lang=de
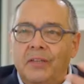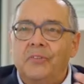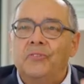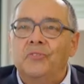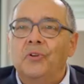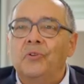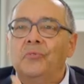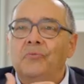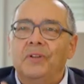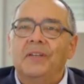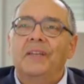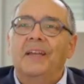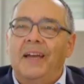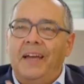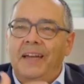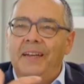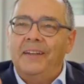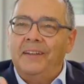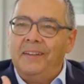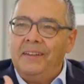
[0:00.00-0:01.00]
das schon wieder
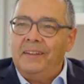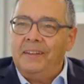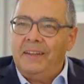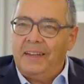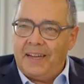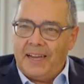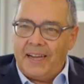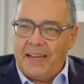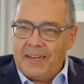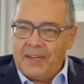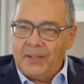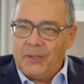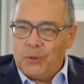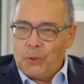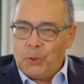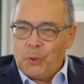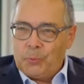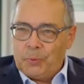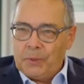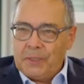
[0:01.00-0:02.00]
eine eigene
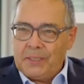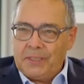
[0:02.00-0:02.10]
Gruppe,